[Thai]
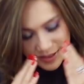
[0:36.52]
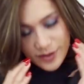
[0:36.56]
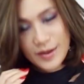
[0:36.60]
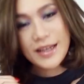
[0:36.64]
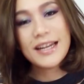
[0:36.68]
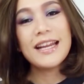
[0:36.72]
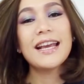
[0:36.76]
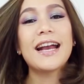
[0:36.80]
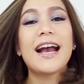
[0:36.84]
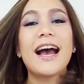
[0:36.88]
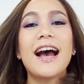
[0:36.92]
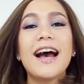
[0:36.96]

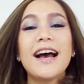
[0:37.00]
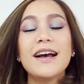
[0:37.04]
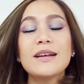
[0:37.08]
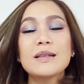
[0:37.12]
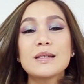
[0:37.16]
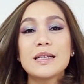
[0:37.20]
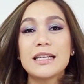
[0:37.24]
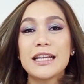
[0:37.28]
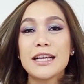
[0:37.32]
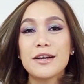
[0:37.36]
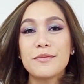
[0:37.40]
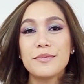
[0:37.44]
วัสดีค่ะ ส
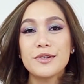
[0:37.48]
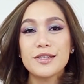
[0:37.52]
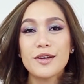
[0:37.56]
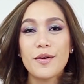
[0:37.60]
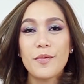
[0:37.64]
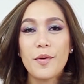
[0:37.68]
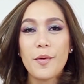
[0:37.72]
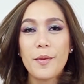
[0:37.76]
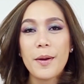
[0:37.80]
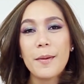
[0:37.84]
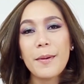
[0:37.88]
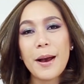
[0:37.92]
วัสดีคุณผู้ชม
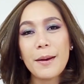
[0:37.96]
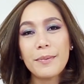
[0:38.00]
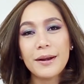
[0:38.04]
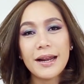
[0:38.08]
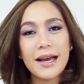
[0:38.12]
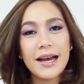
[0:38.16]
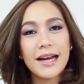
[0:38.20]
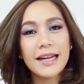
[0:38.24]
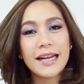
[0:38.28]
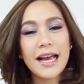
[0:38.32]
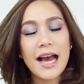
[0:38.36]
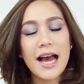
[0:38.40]
วงเวพับเพ
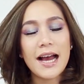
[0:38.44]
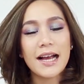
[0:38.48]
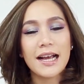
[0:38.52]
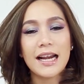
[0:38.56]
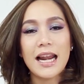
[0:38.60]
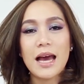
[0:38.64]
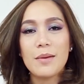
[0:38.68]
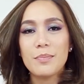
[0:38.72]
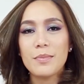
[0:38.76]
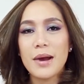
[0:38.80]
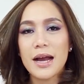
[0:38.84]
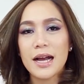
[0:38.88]
ลินค่ะ ก
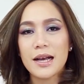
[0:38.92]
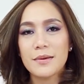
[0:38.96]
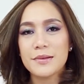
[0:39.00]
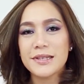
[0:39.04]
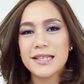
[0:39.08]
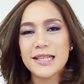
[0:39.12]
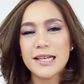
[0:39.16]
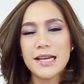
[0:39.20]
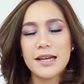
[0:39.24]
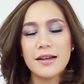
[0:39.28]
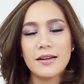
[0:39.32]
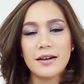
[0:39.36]
ลับมากับ
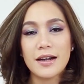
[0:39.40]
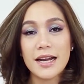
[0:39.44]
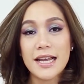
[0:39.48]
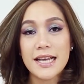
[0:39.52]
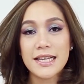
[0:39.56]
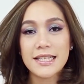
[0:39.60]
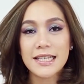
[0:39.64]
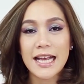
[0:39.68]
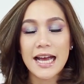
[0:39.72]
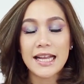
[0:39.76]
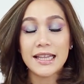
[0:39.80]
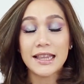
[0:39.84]
ซีรี
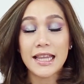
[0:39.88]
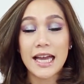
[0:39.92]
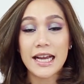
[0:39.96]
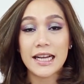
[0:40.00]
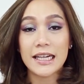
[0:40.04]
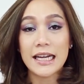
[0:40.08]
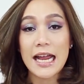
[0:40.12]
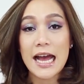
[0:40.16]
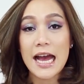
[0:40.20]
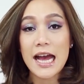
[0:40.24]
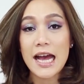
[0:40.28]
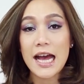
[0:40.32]
ส์การแต่ง
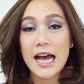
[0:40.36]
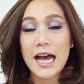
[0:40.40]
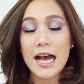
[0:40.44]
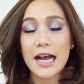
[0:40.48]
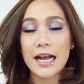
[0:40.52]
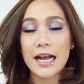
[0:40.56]
หน้า